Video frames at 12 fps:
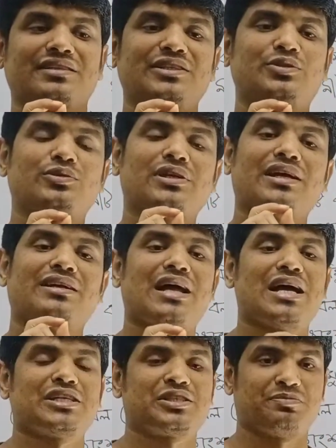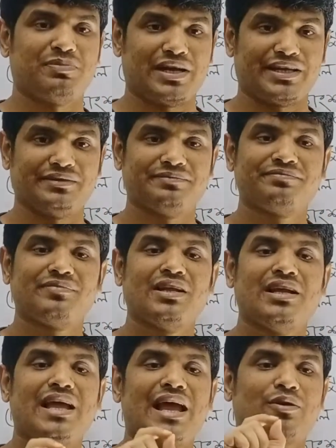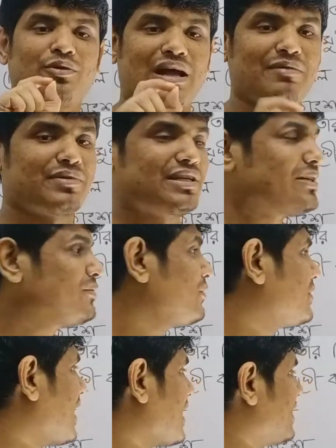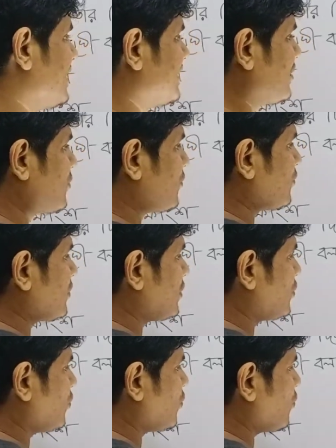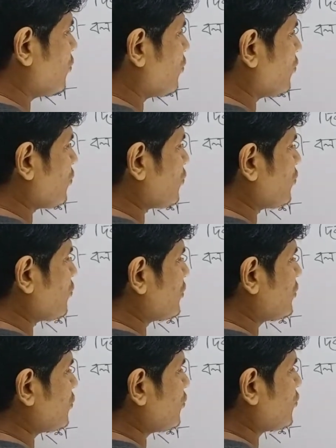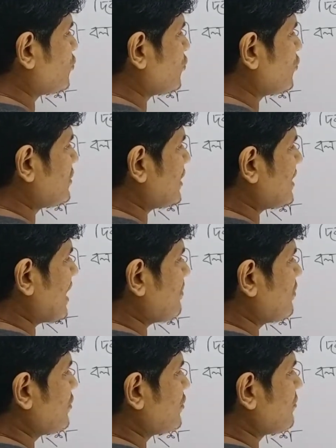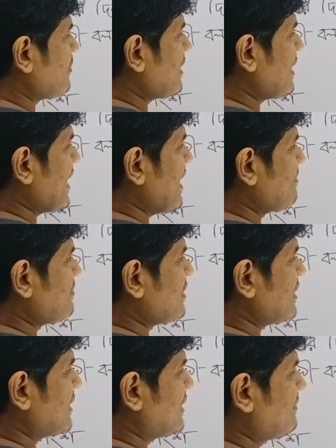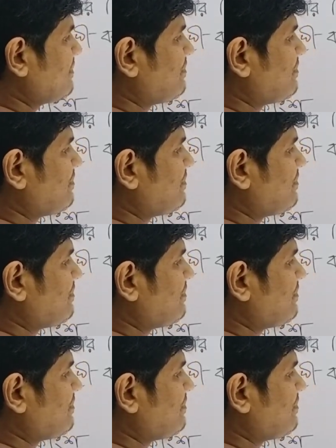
কিছুটা হ্রাস পায় এখন আমরা যেহেতু জানি যে কোনো কিছুর কোনো কিছুর ওজন হচ্ছে ডাব্লু সমান এমজি